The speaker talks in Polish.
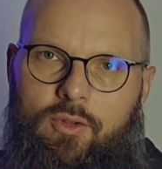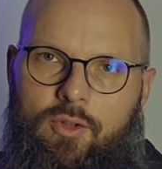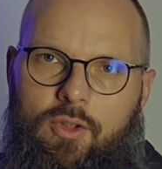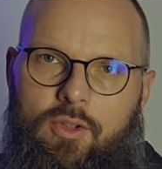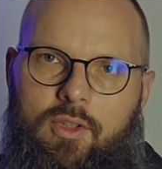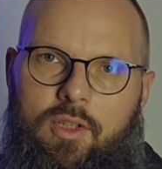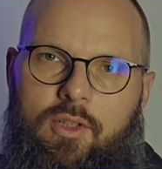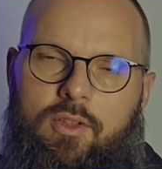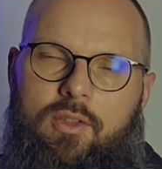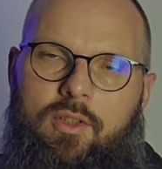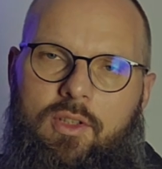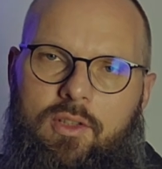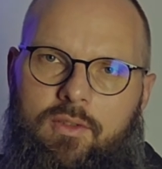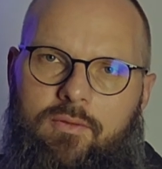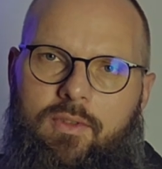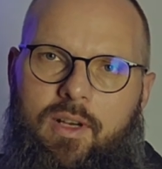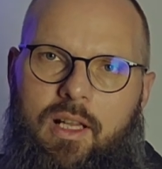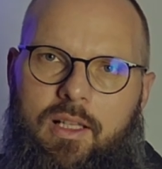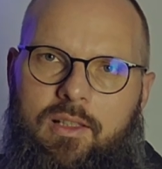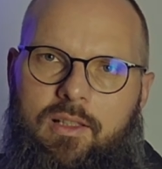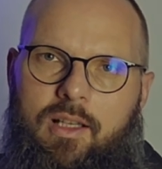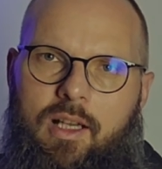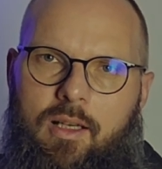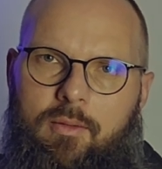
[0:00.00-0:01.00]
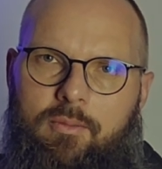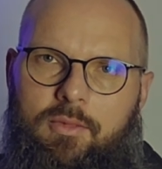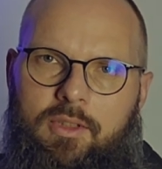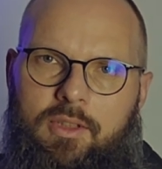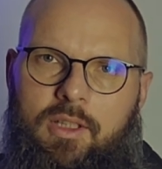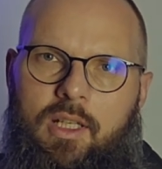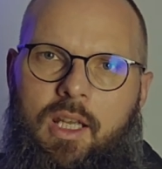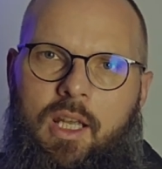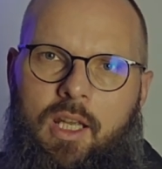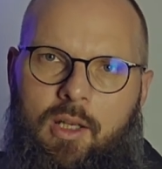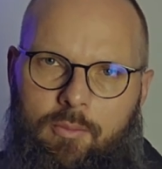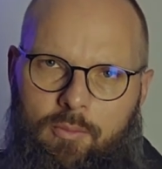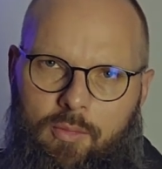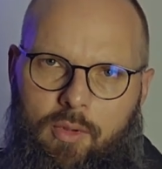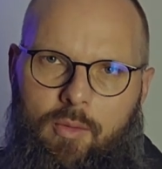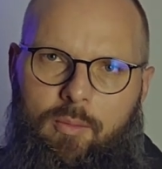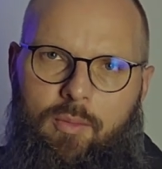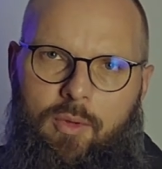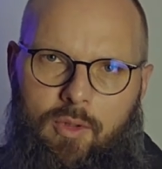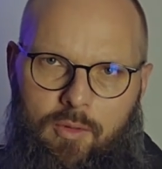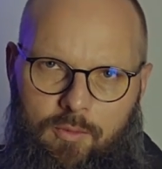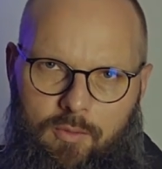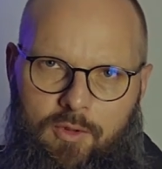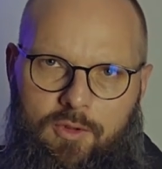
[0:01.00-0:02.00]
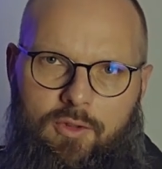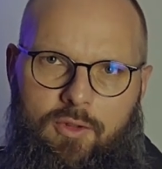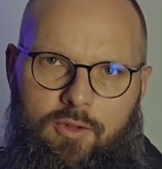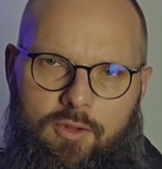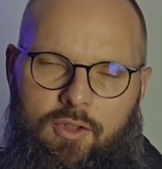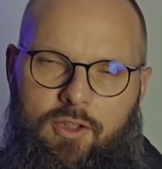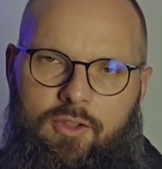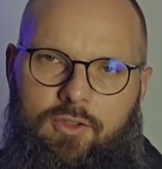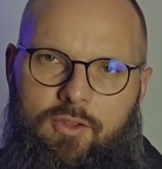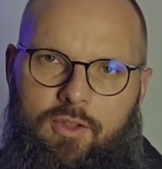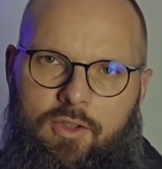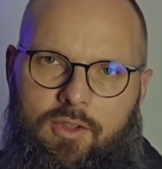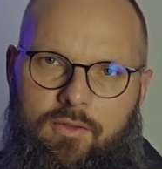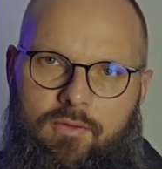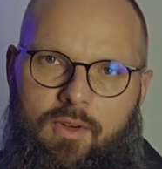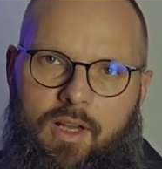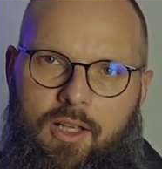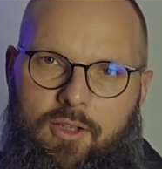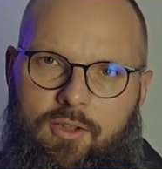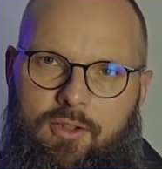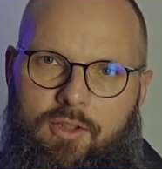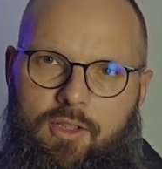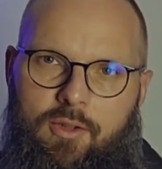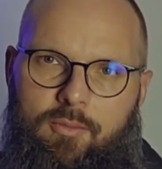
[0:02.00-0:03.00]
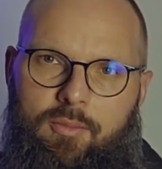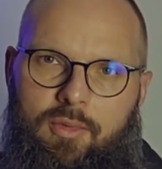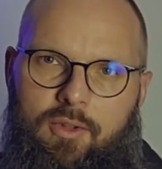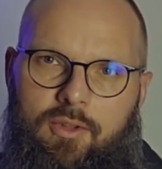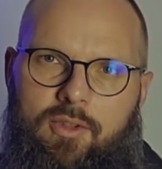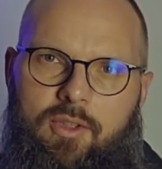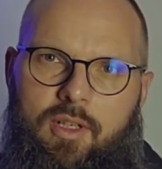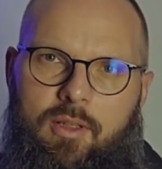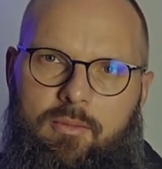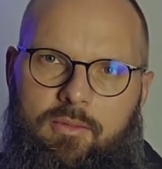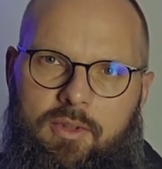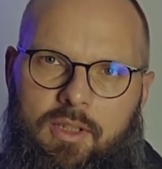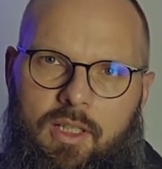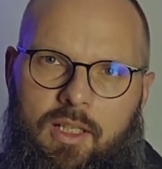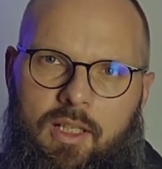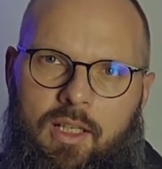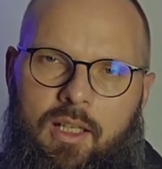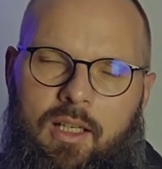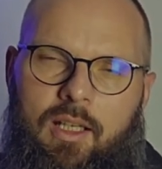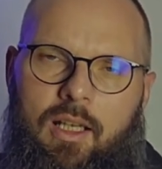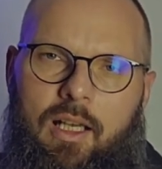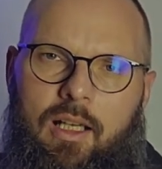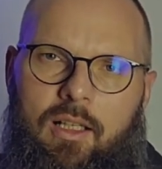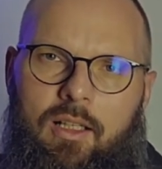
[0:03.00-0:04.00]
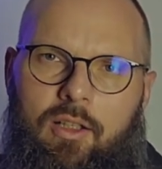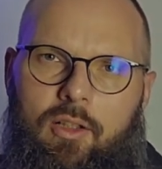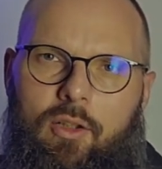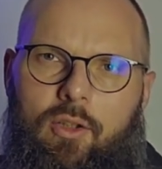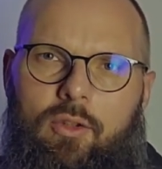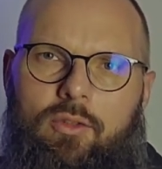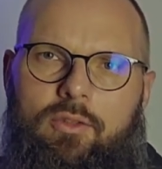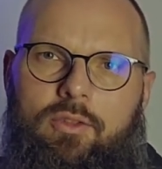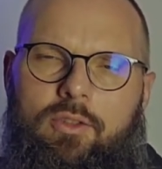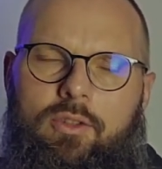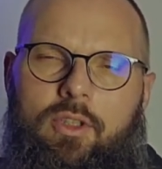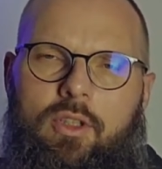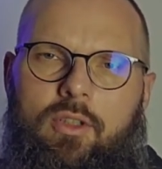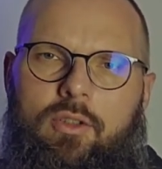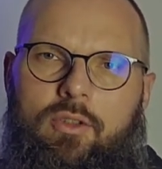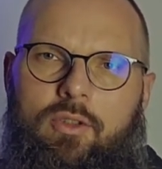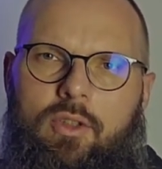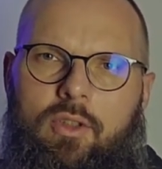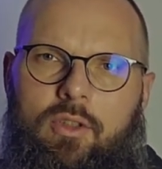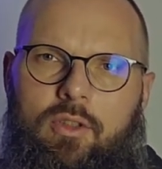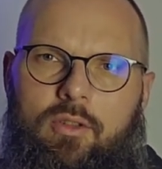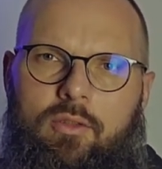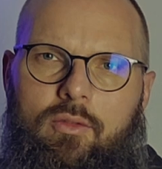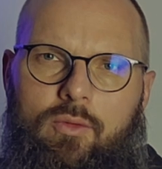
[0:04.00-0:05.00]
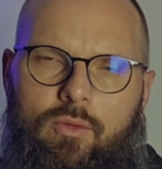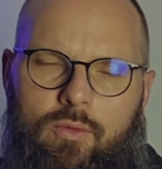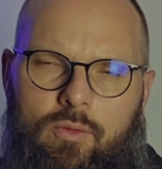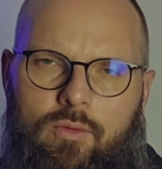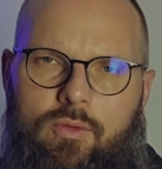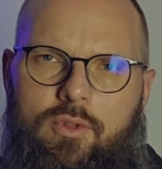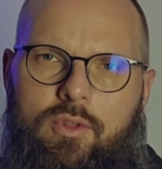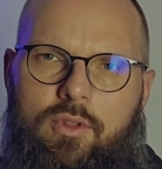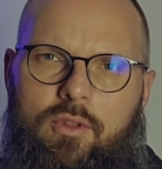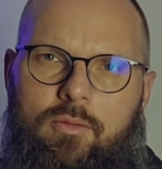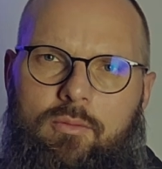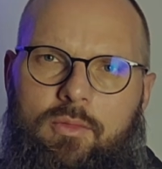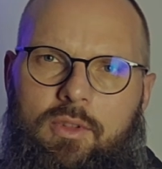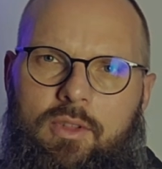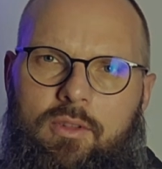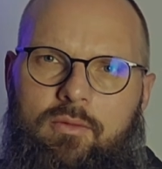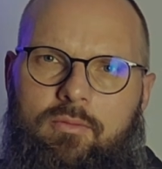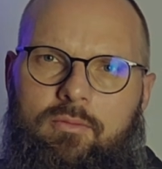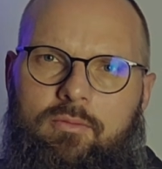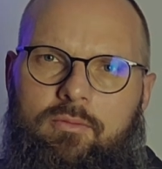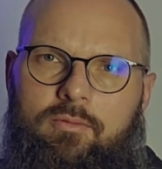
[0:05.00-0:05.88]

do niej się zwracamy po pomoc, chociaż to jest ważne i potrzebne, ale od niej się uczymy.